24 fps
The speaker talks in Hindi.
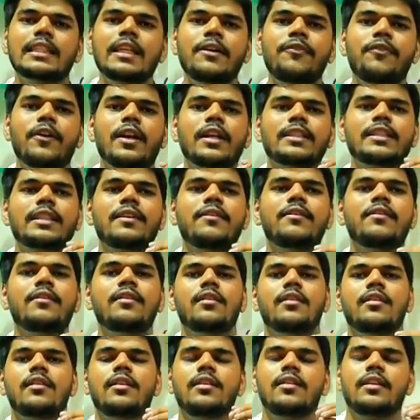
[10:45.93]
सब फर्क से
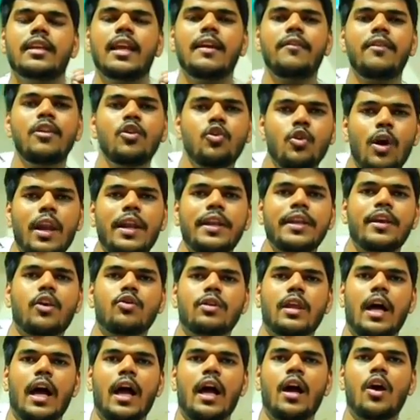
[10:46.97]
केवल क्वालिटी
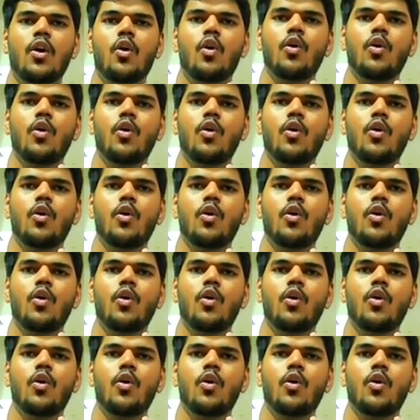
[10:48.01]
का होता है